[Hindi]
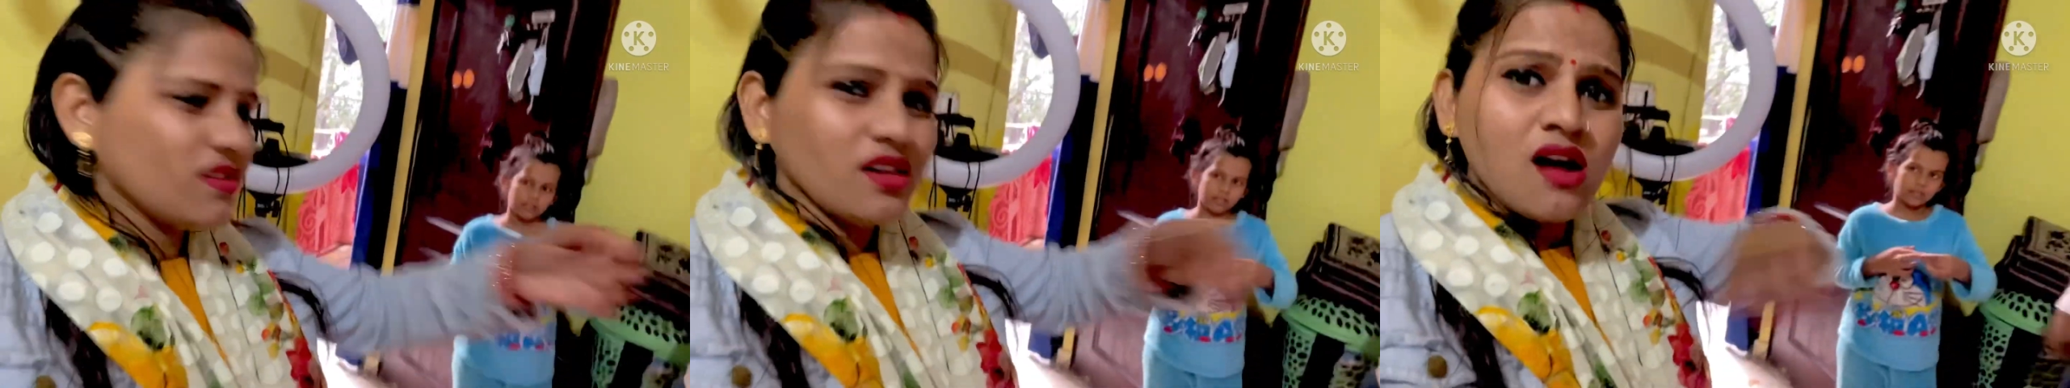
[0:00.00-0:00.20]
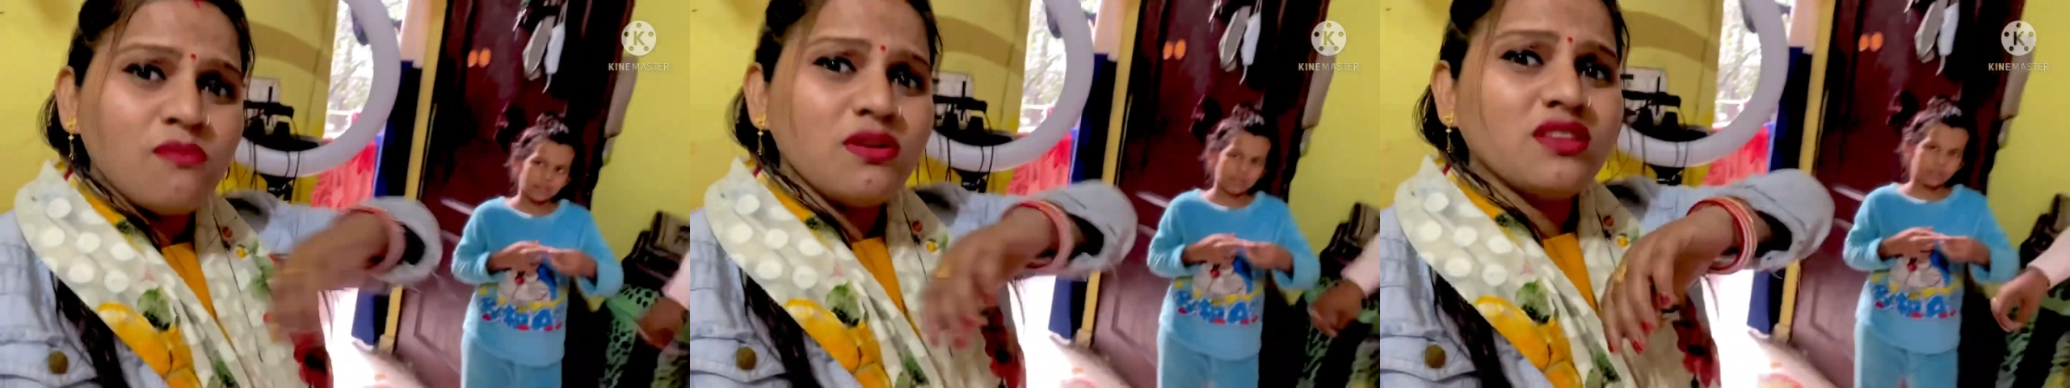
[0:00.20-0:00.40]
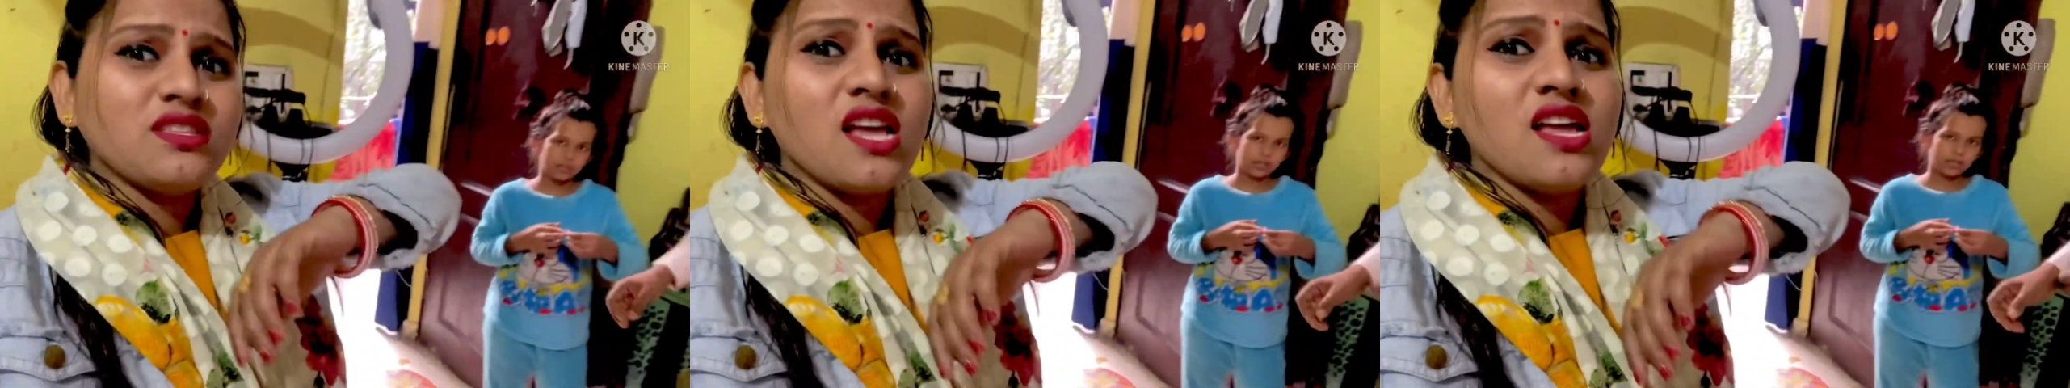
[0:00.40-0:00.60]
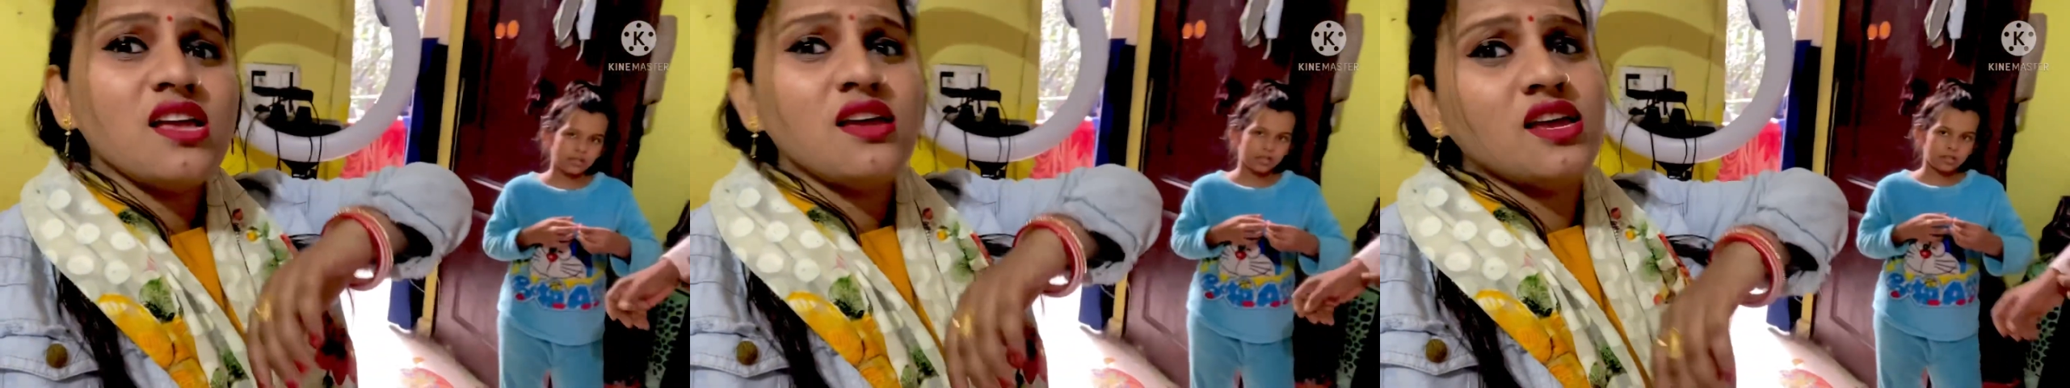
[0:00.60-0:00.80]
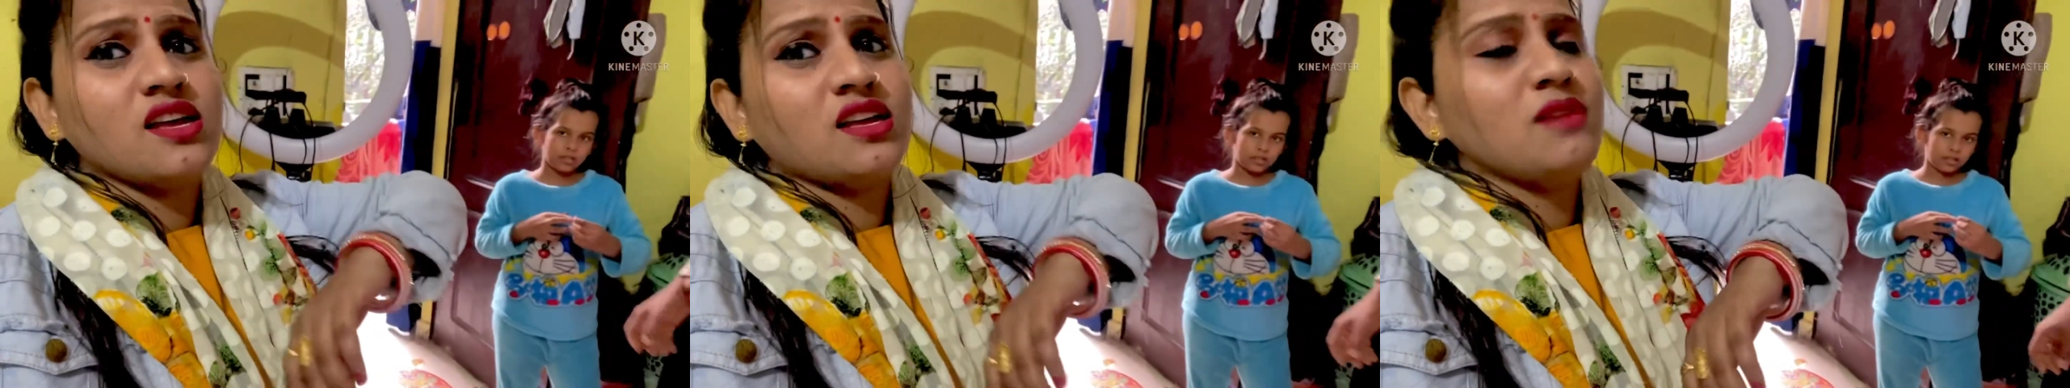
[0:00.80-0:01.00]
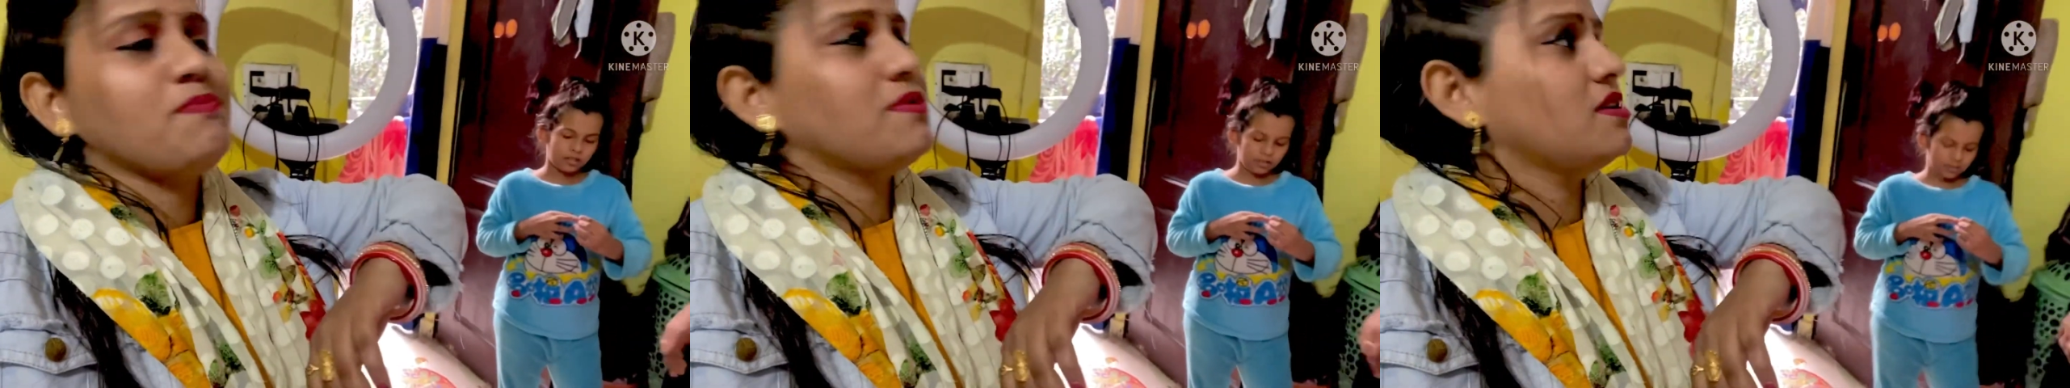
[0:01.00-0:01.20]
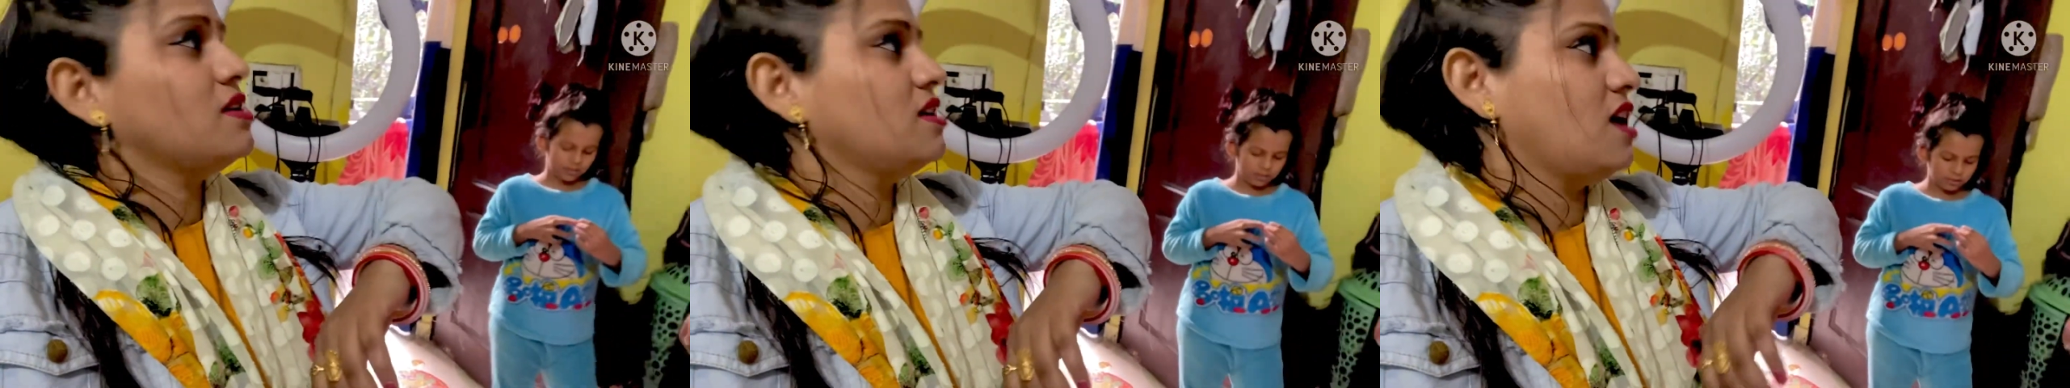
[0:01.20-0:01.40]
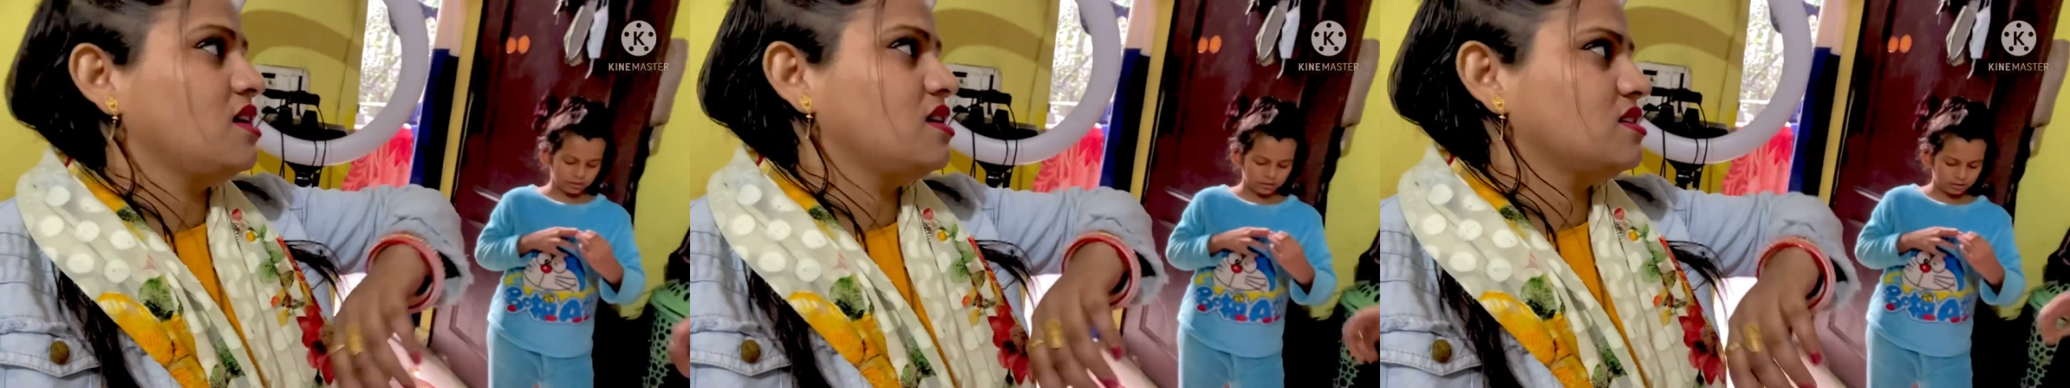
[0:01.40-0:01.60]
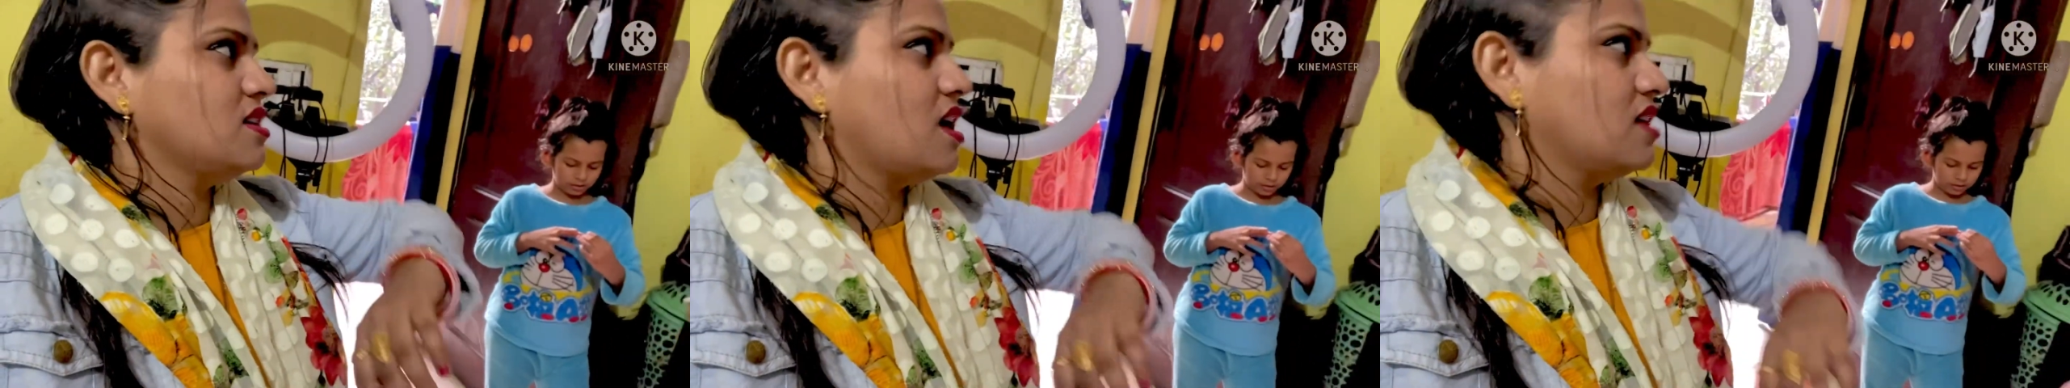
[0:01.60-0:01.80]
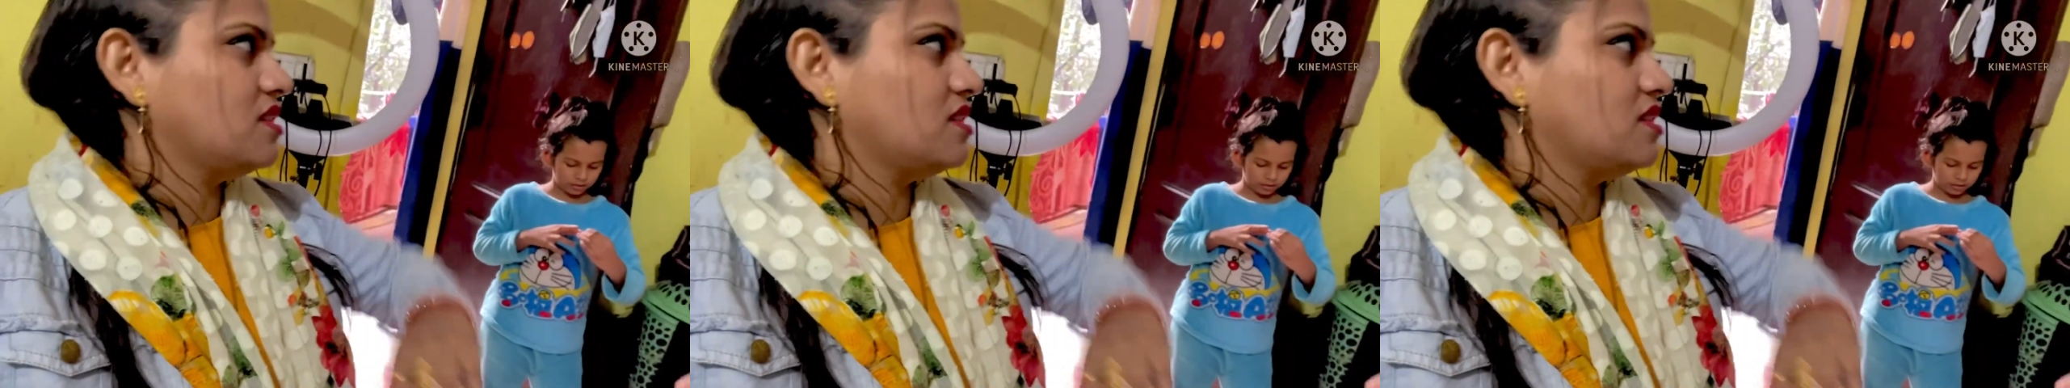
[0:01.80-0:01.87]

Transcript: हमेशा एक ही पे यही नजर हाँ,